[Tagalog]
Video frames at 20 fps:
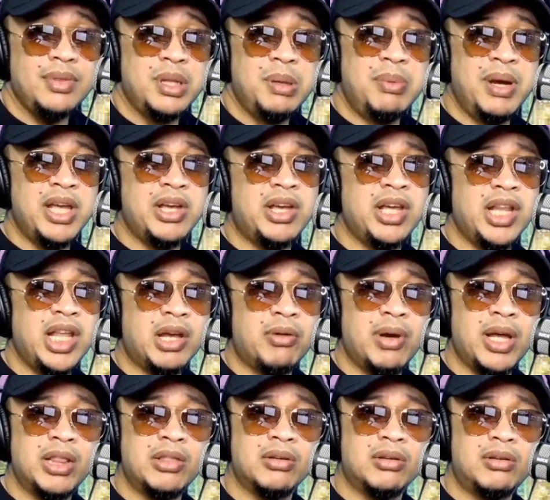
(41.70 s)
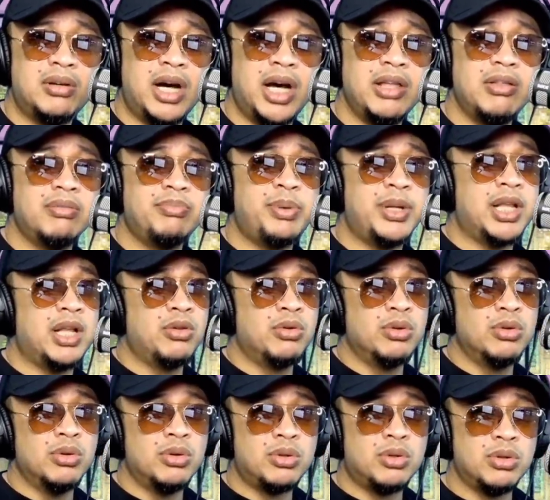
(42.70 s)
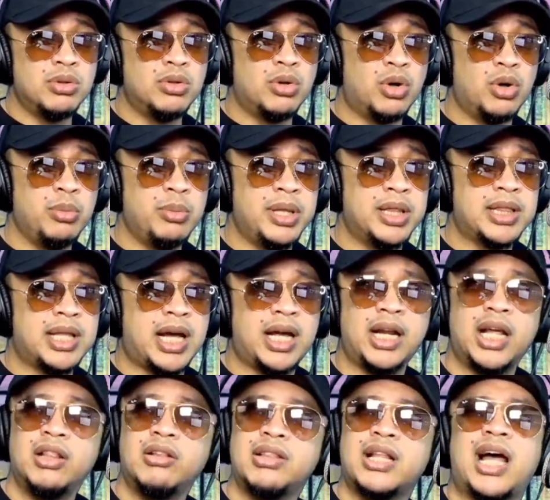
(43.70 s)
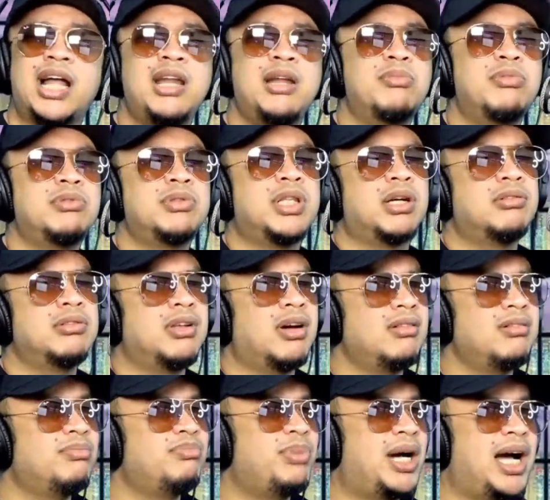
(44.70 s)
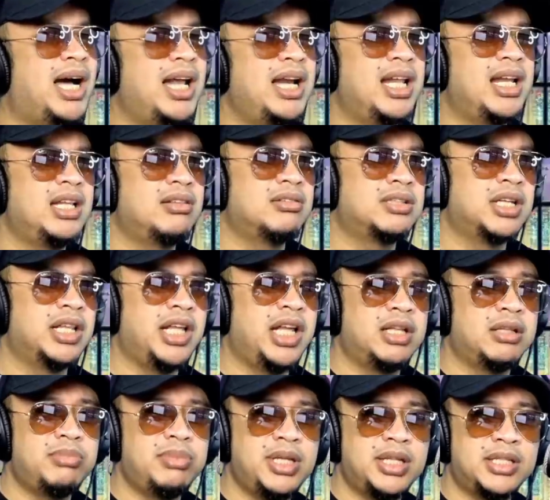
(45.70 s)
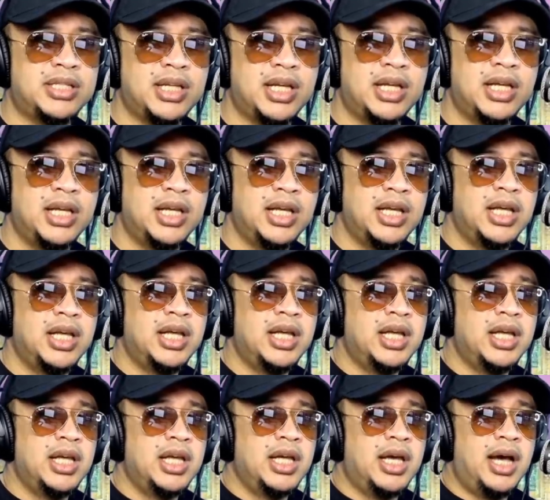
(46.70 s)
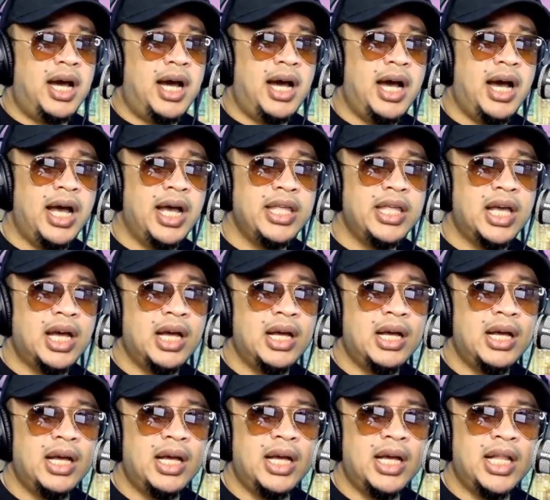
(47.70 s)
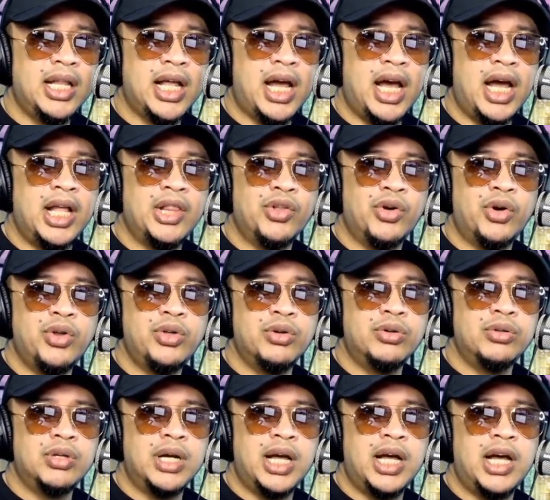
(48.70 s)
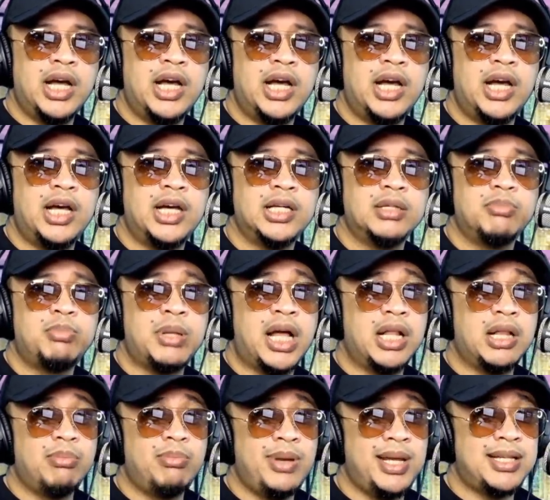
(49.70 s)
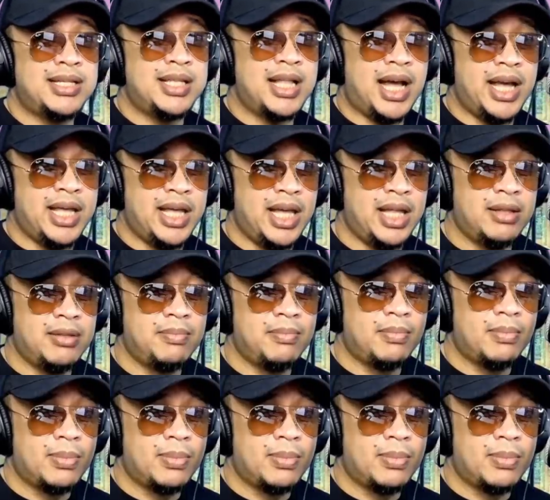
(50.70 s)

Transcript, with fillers: Di ba yung kinikwento ko nga yung pinanunood kong dokumentary? Ano, nakalimutan ko na anong pangalan nito sa Netflix eh. Ang kanyang inaano, yung uh, plant-based diet.